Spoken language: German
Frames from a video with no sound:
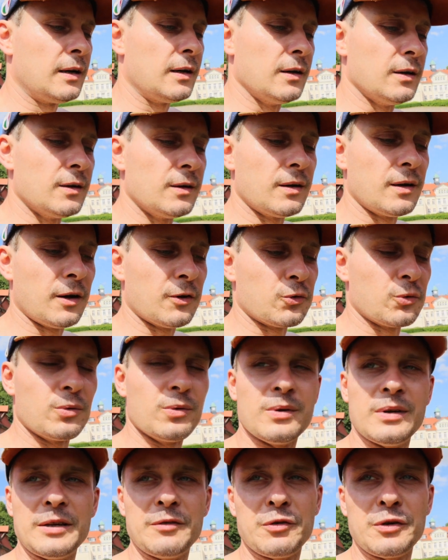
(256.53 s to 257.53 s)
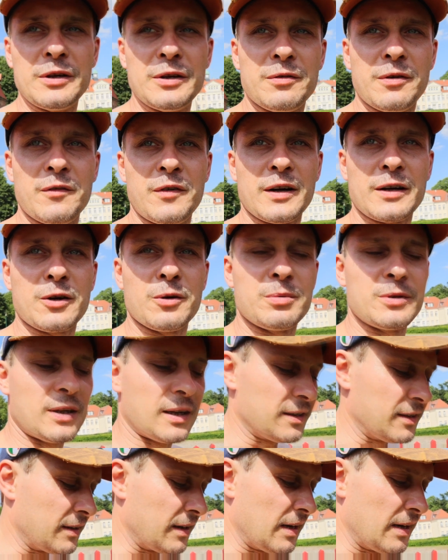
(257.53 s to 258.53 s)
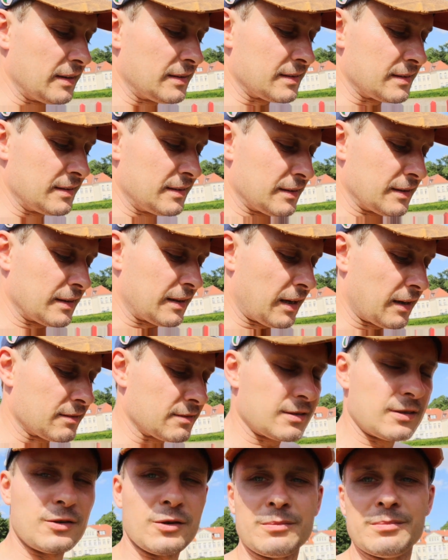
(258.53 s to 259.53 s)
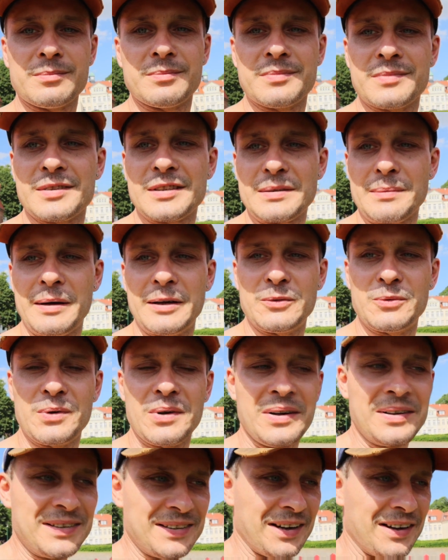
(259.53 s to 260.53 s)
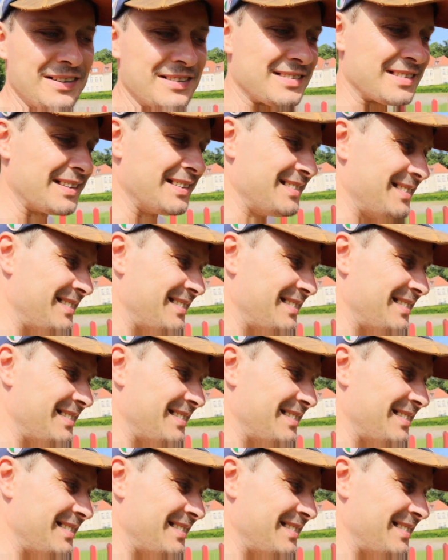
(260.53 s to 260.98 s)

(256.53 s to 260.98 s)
Äh, also Levi und ich, wir waren glaube ich eine der letzten, die gegangen sind um 2 Uhr nachts.